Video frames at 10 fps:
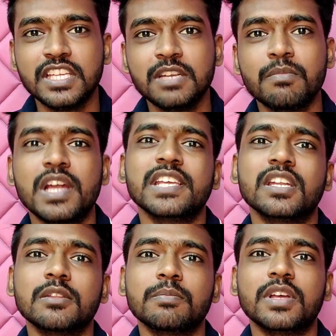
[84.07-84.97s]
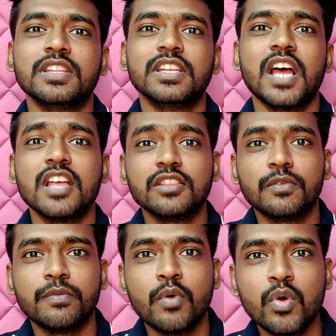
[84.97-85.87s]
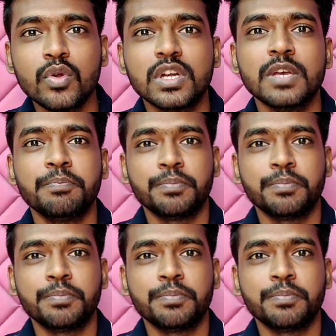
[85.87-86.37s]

தீர்மானிக்கிறது பார்த்திங்கன்னா அந்த ஃபோனோட